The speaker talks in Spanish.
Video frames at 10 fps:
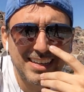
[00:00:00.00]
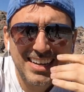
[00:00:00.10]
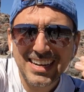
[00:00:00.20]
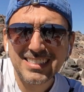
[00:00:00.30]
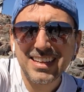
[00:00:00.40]

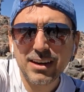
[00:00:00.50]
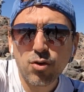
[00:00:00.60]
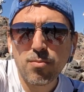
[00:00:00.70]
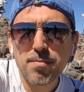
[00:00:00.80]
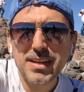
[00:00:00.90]
crecer
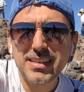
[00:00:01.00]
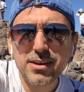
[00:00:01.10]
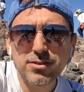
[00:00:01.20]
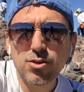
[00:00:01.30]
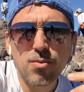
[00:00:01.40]
como
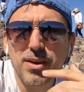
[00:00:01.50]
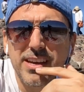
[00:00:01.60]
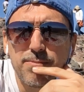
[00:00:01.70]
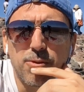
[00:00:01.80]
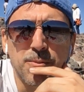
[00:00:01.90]
empresarios y como
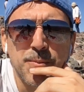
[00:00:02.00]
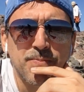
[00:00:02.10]
equipo.